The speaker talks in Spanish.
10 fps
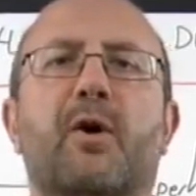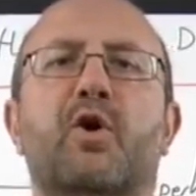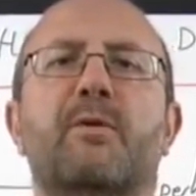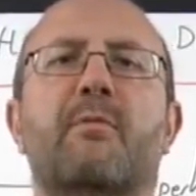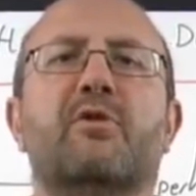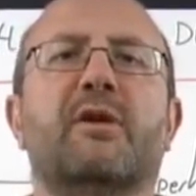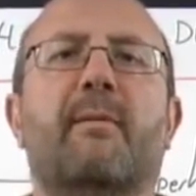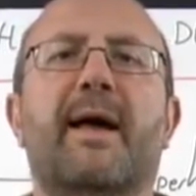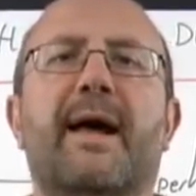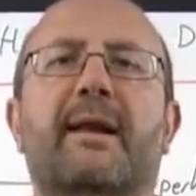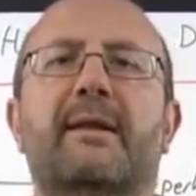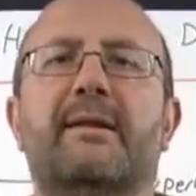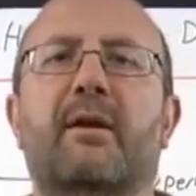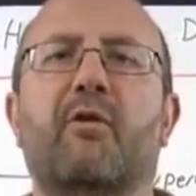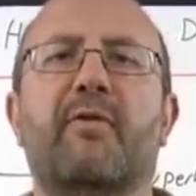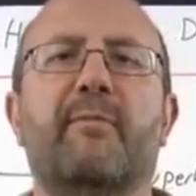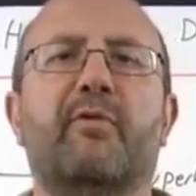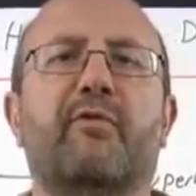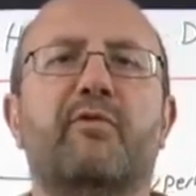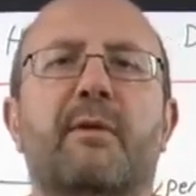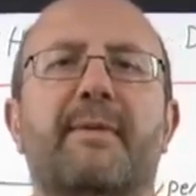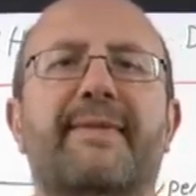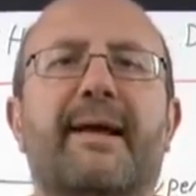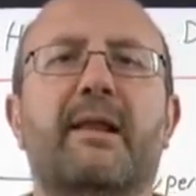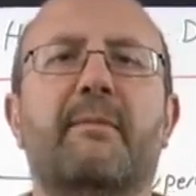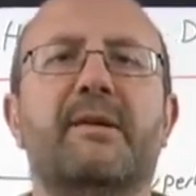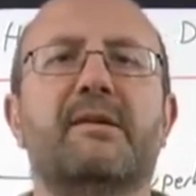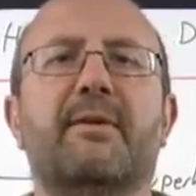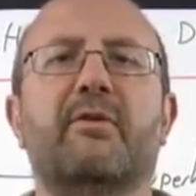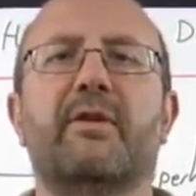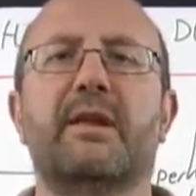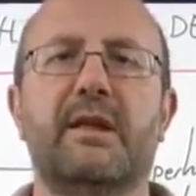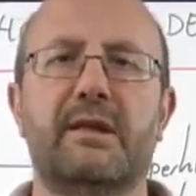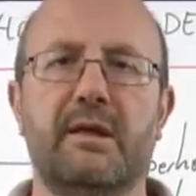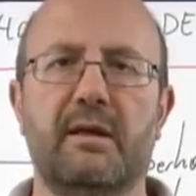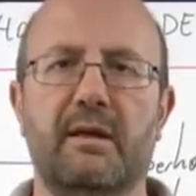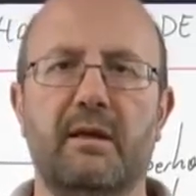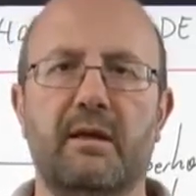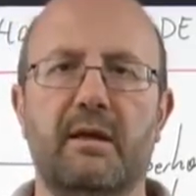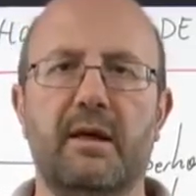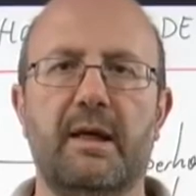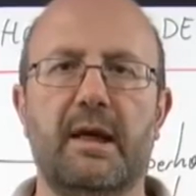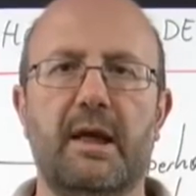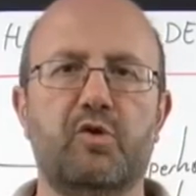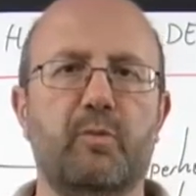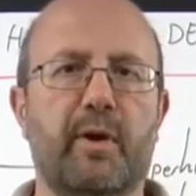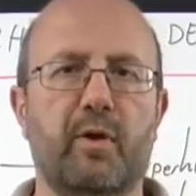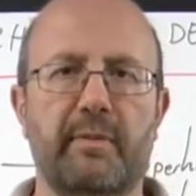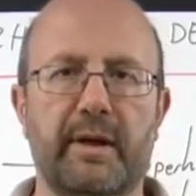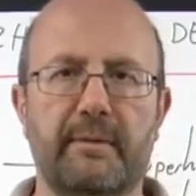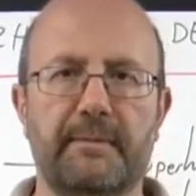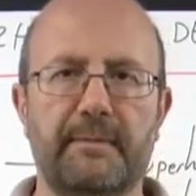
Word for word: Hoy vamos a hablar del concepto fundamental del pensamiento de Nietzsche, el superhombre.